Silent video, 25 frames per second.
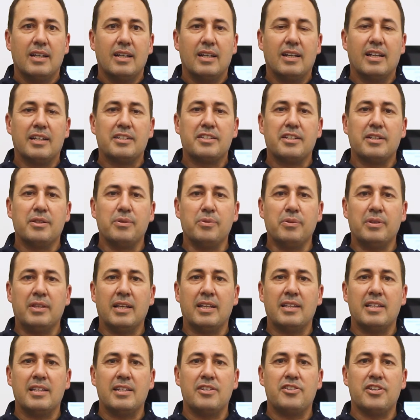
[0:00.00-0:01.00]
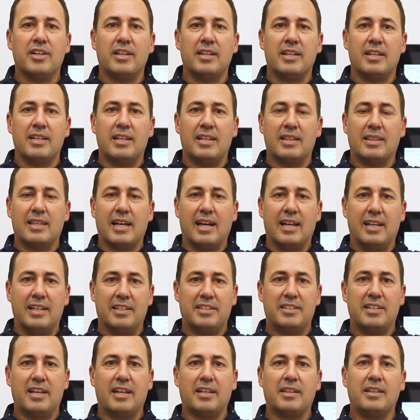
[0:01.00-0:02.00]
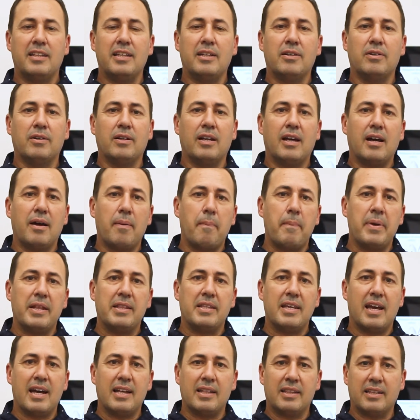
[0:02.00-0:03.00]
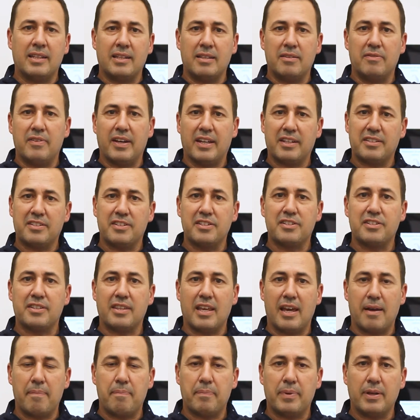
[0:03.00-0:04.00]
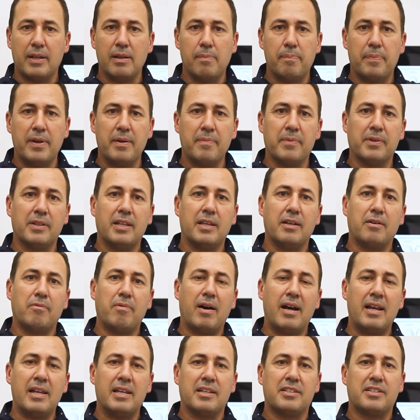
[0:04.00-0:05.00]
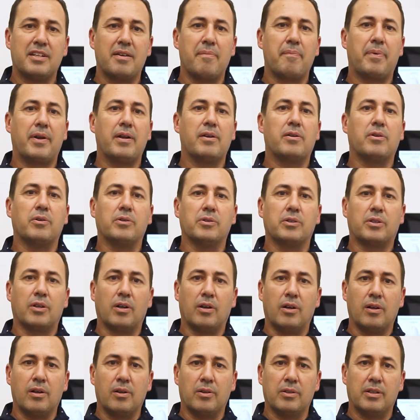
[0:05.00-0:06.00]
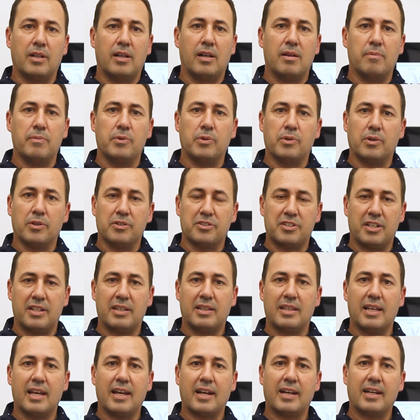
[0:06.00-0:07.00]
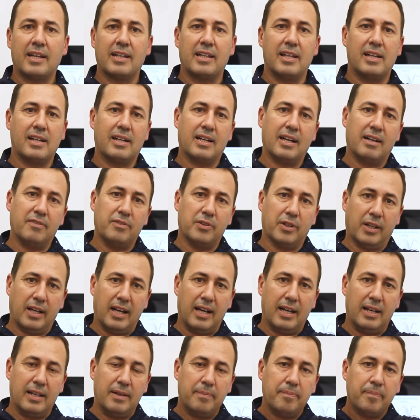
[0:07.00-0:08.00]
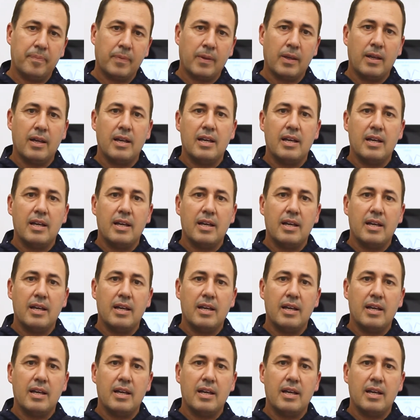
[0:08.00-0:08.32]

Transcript: La seduta di igiene dentale si articola mediante diversi step, il primo dei quali è sempre il controllo delle mucose interne del cavorale.